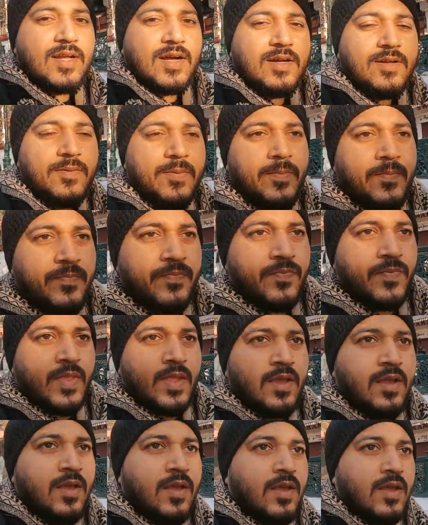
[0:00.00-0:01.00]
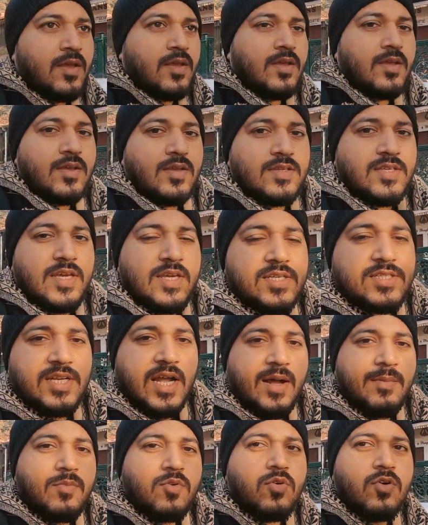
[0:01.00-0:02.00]
का ये
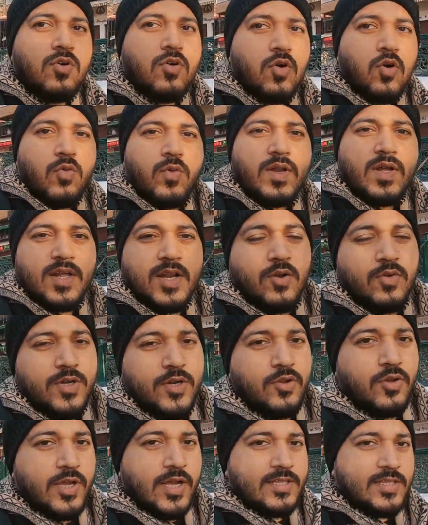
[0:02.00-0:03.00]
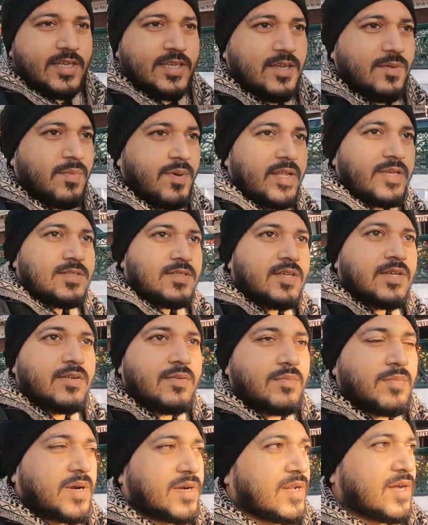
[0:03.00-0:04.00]
शाम को ओवर क्राउडेड हो जाता है ये प्लेस
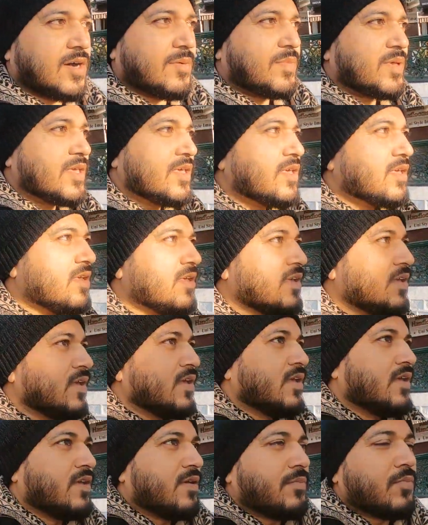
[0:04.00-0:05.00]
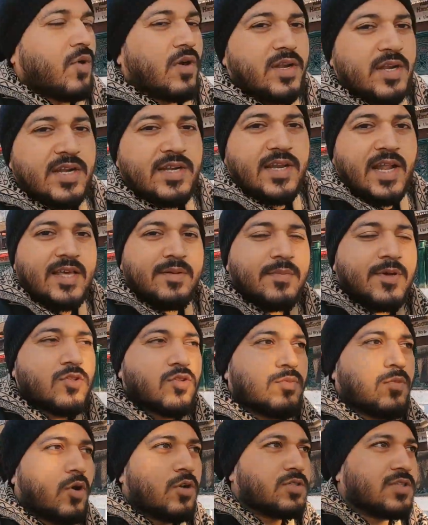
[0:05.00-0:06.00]
बट अभी मॉर्निंग टाइम है तो
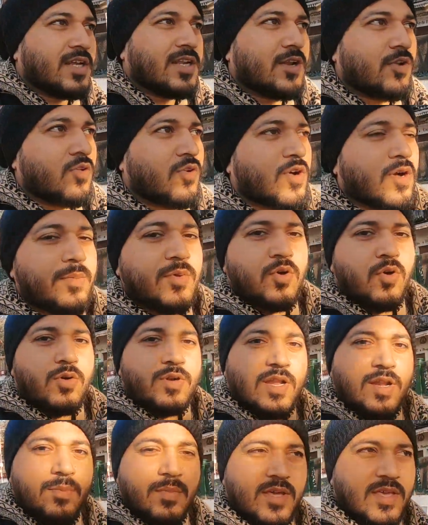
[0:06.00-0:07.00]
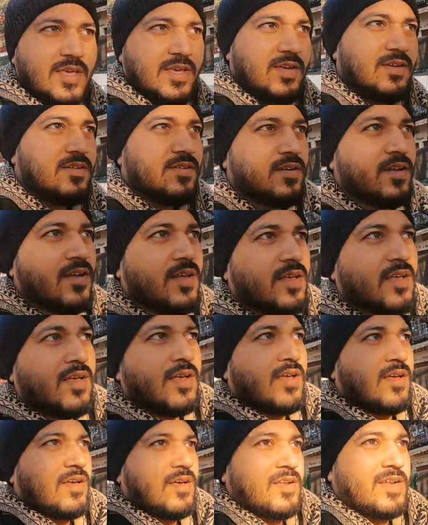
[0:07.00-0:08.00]
बहुत सारे लोग अभी होटल में ही हैं
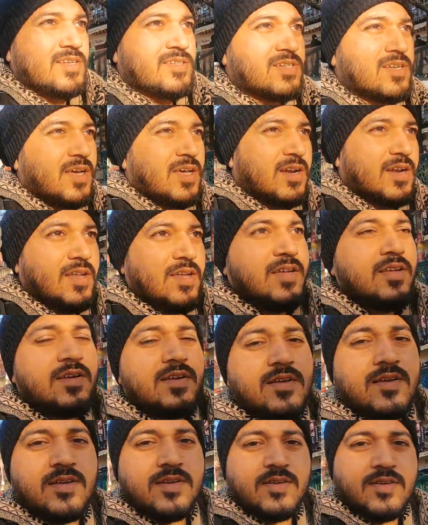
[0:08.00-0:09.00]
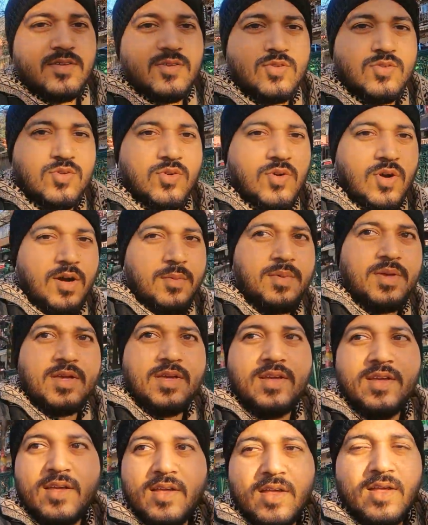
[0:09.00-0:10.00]
रेस्ट कर रहे हैं सो so, अभी
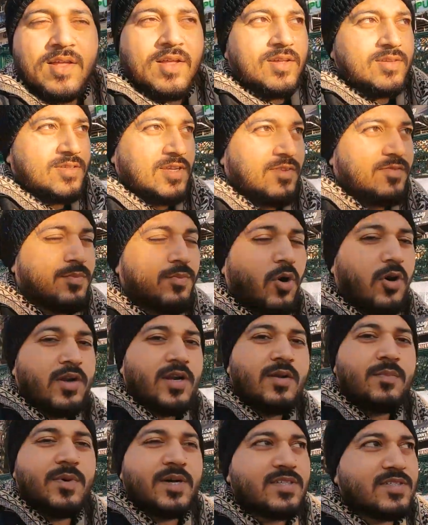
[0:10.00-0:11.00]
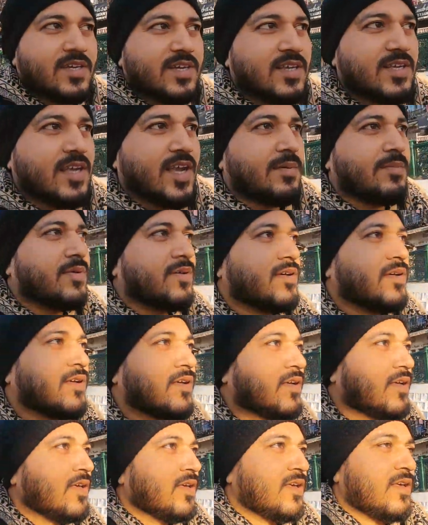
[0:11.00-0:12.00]
सिर्फ मॉर्निंग पर्सन ही आप
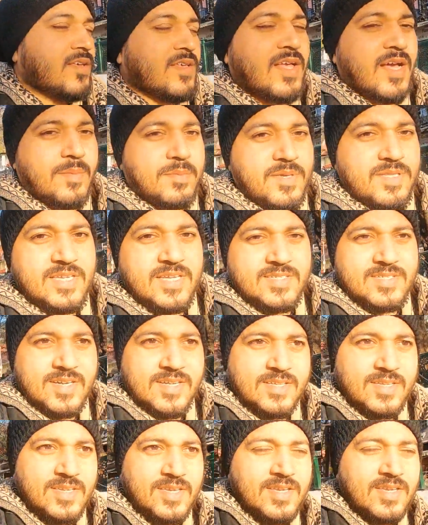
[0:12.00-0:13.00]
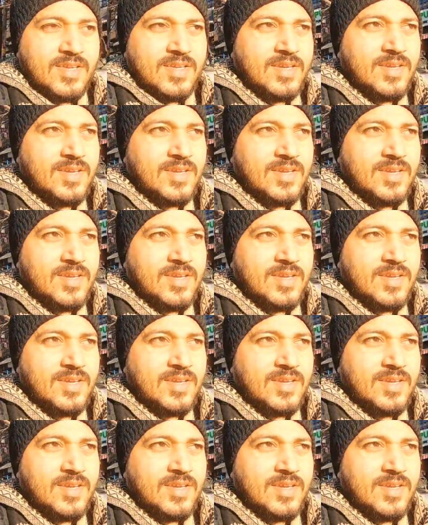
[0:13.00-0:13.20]
यहाँ पे देख सकते हैं